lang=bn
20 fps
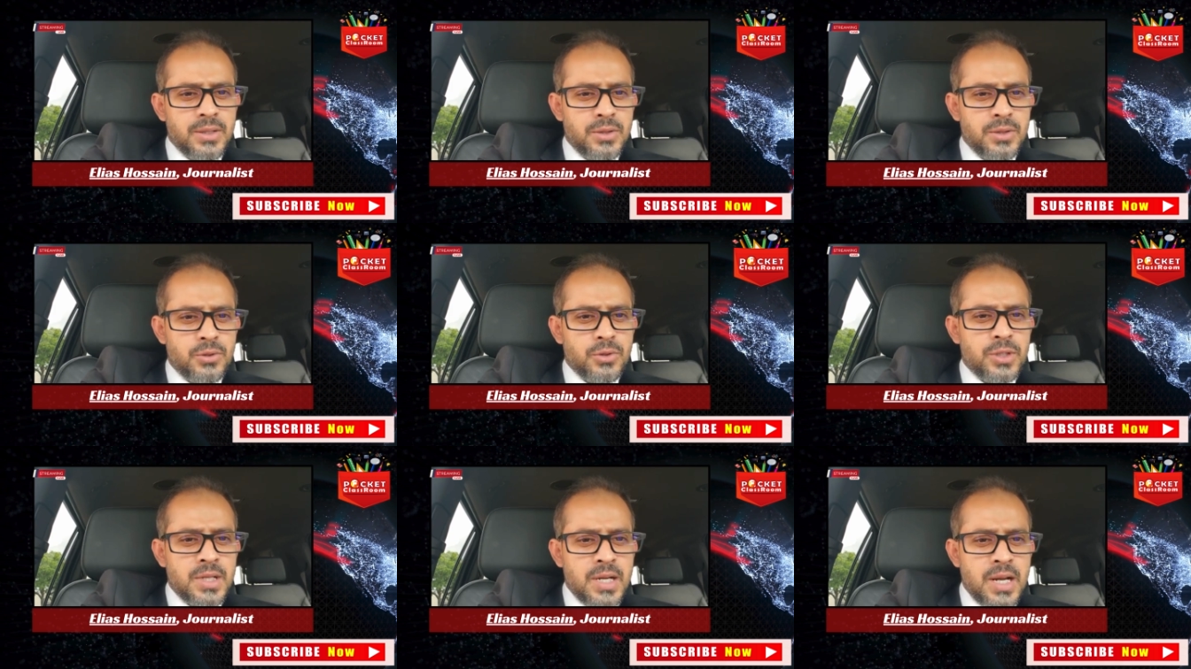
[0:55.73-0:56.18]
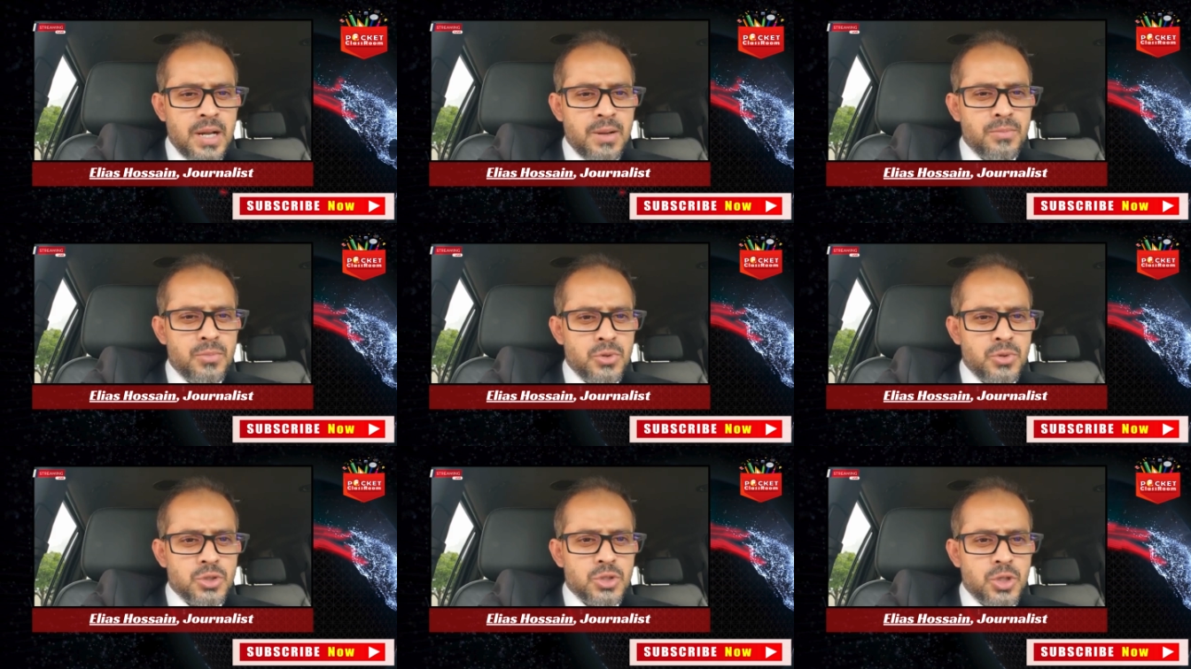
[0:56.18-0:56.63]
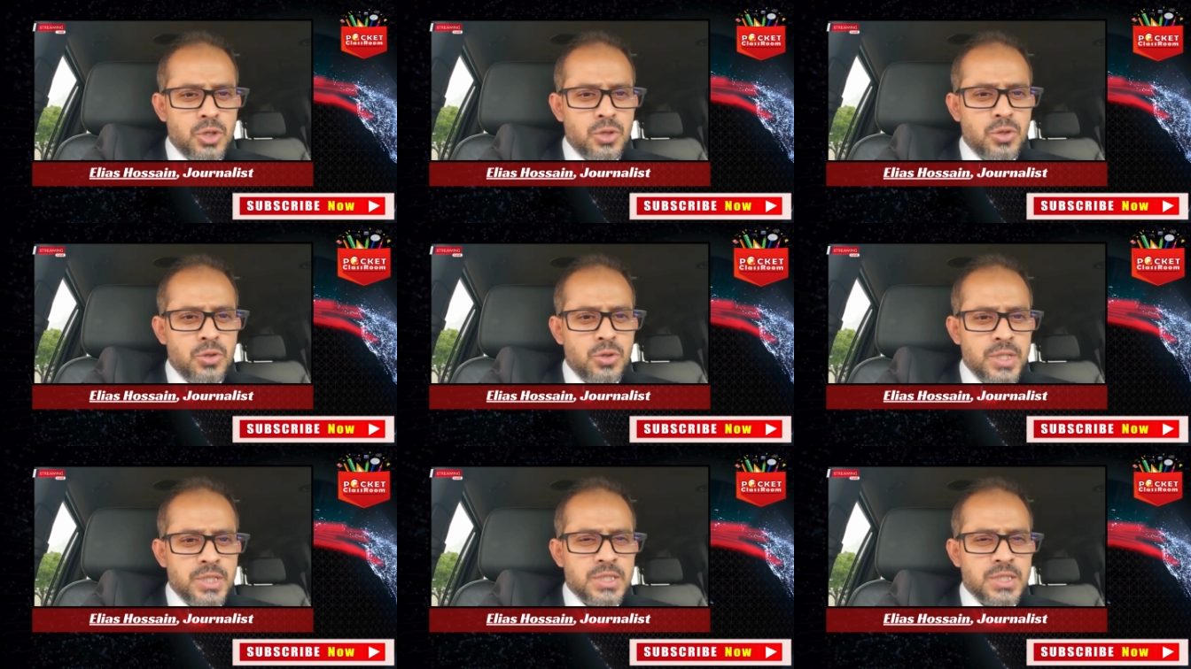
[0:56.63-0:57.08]
তোদের আম্মু সহ
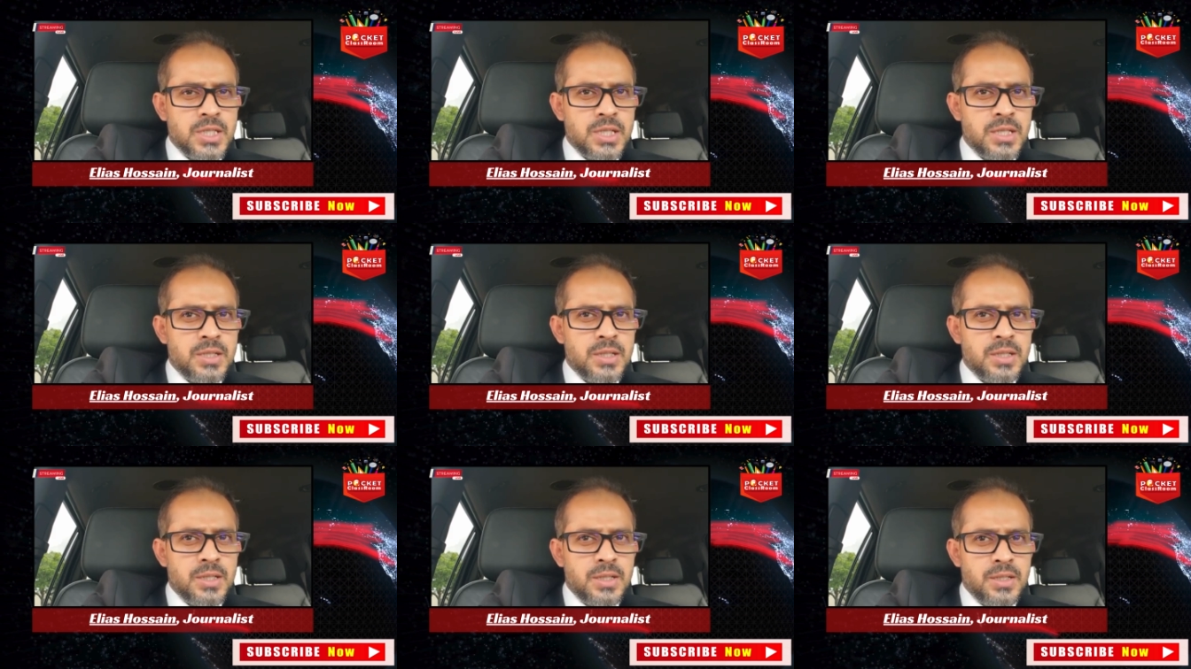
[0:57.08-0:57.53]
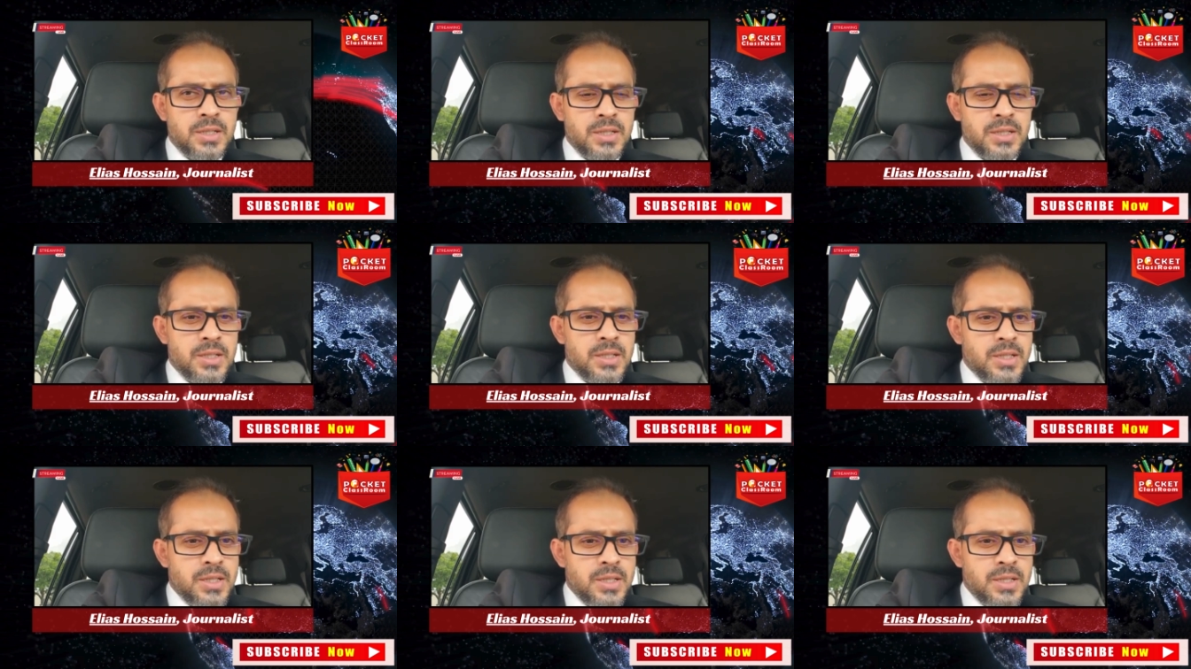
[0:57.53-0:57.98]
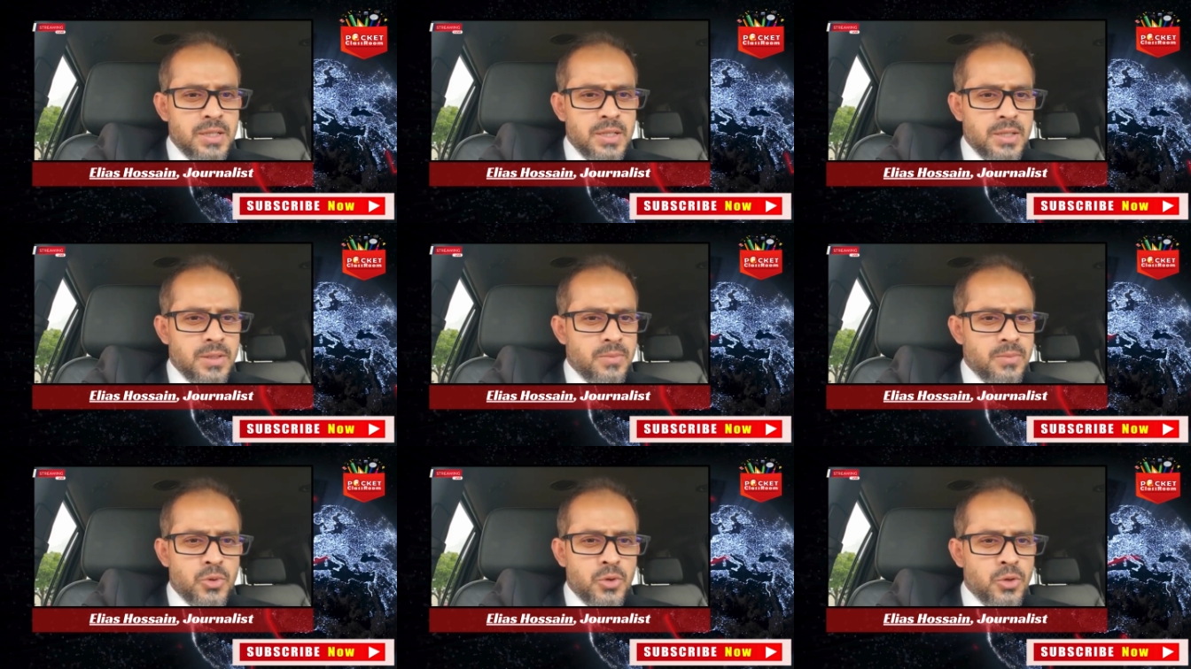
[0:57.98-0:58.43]
এই যে
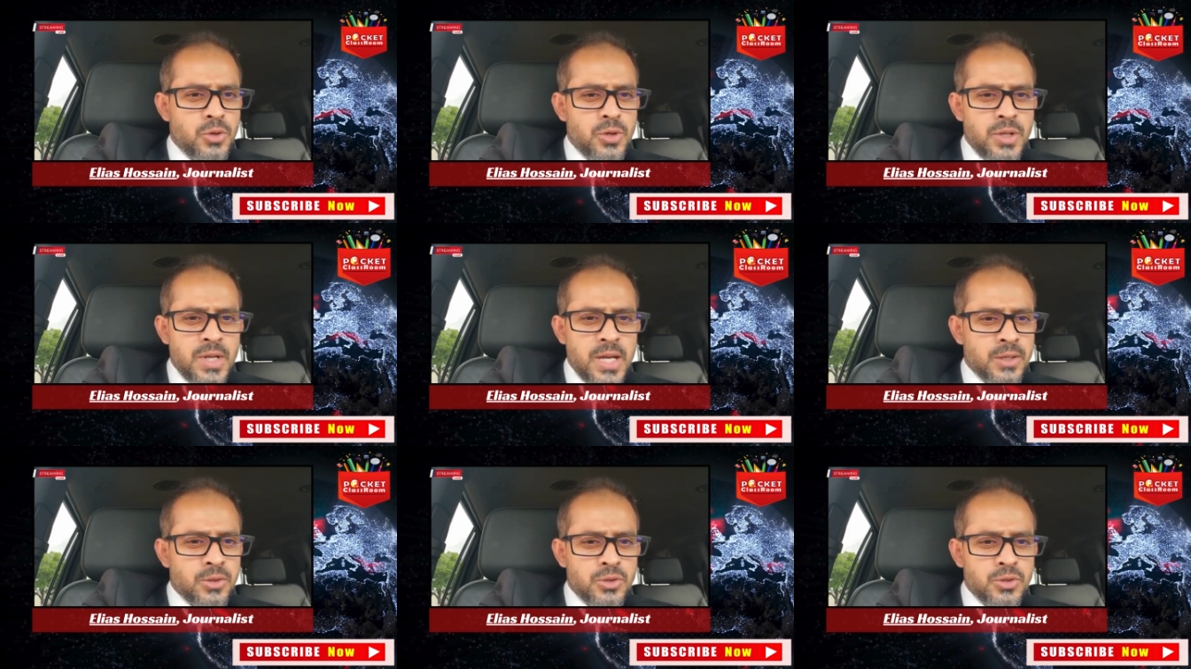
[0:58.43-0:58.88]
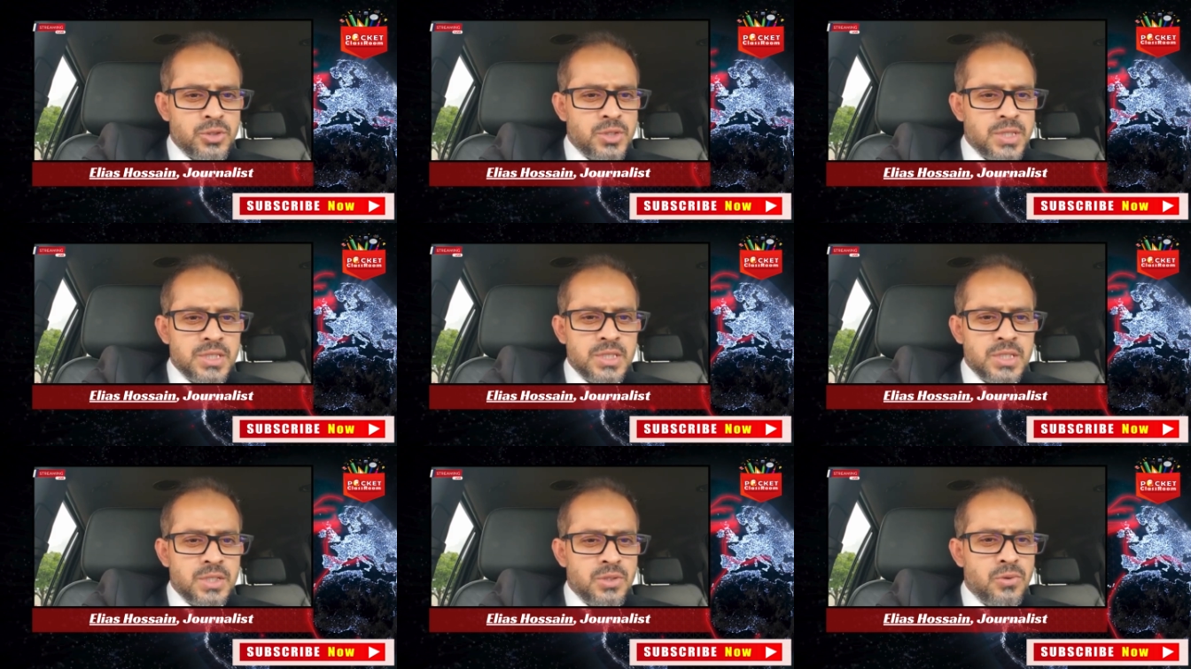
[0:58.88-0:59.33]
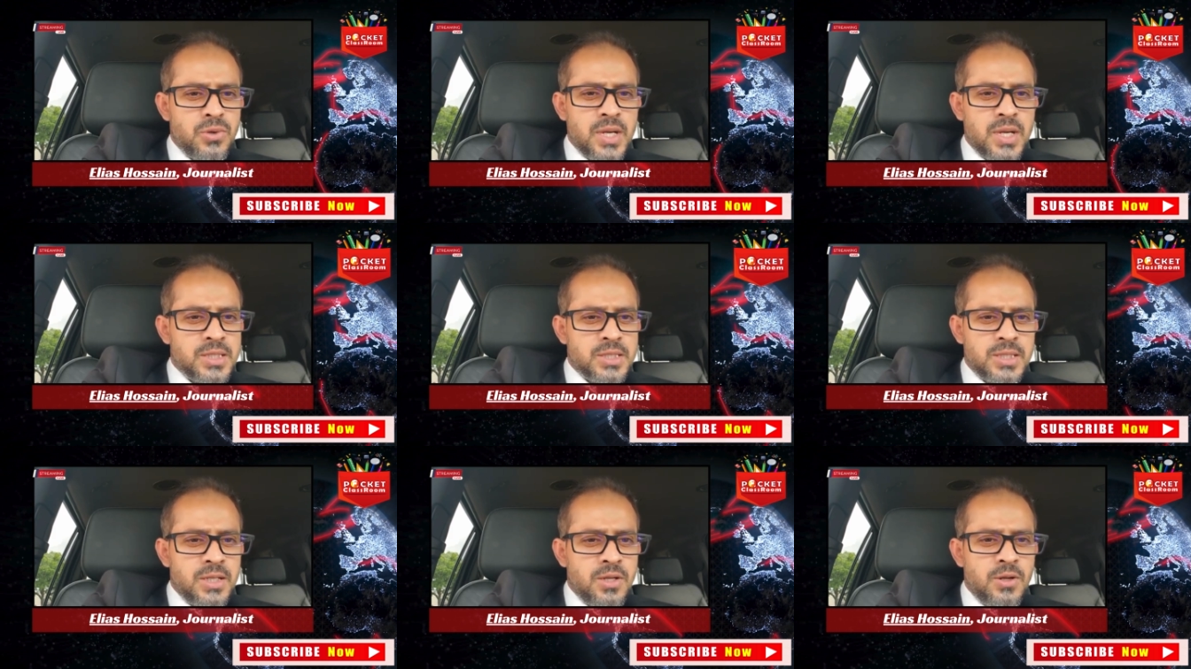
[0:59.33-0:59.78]
পনেরোই আগস্টে যে
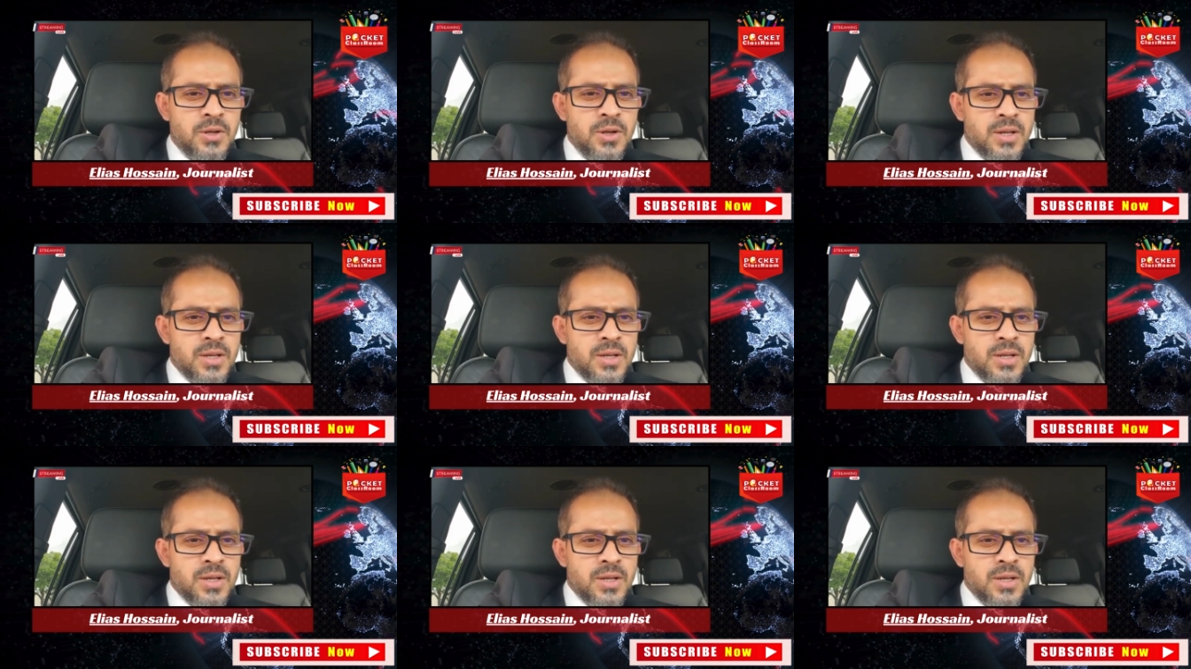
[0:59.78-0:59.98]
ঢুকাইছিল